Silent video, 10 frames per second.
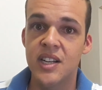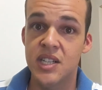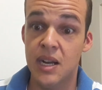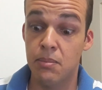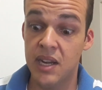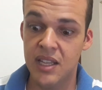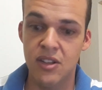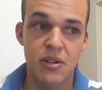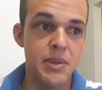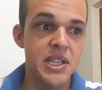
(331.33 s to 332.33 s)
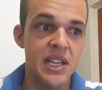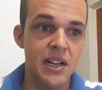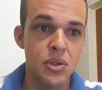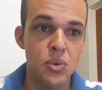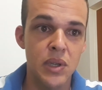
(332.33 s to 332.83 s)
já aprendeu a mexer
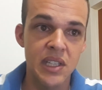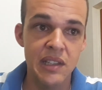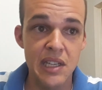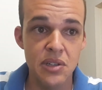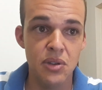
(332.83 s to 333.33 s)
na sua? Deixe